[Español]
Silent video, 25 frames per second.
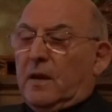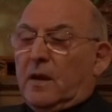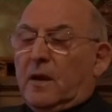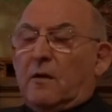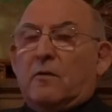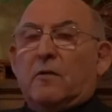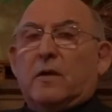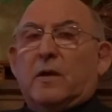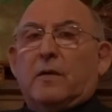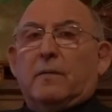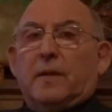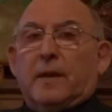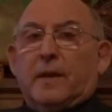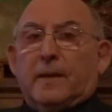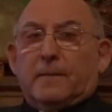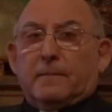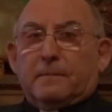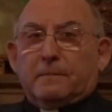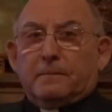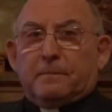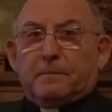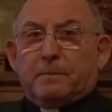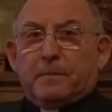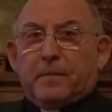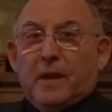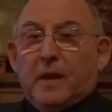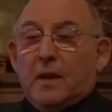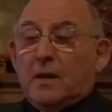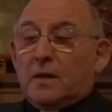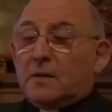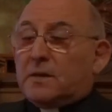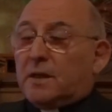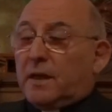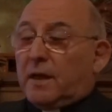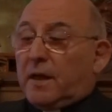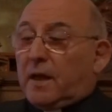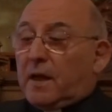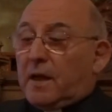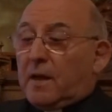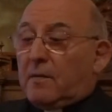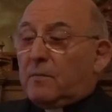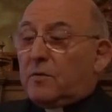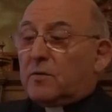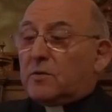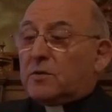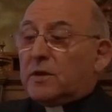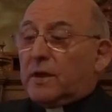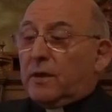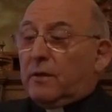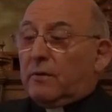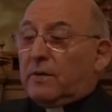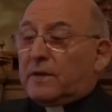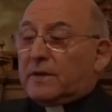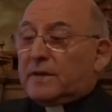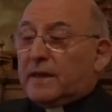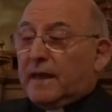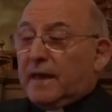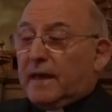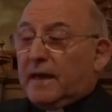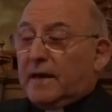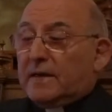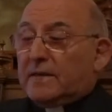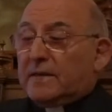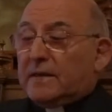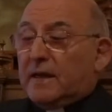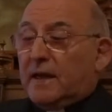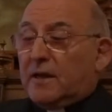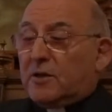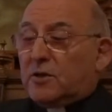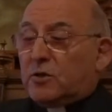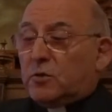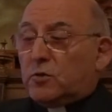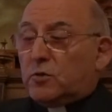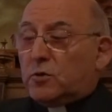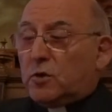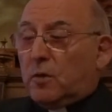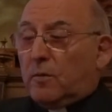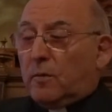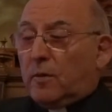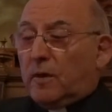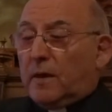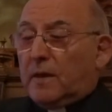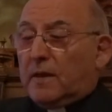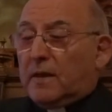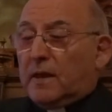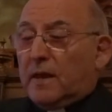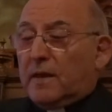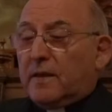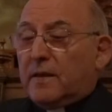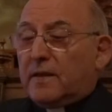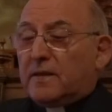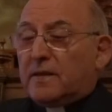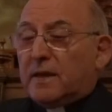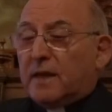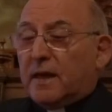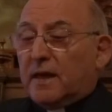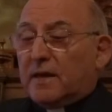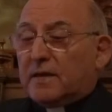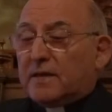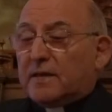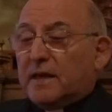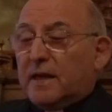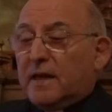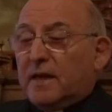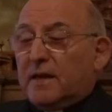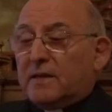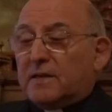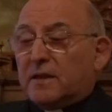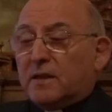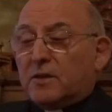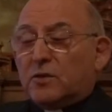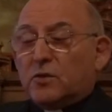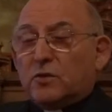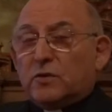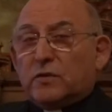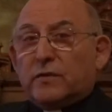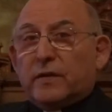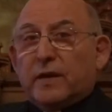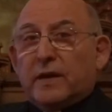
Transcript: Ahora bien, si queremos que nuestra iglesia en sus comunidades eclesiales y en sus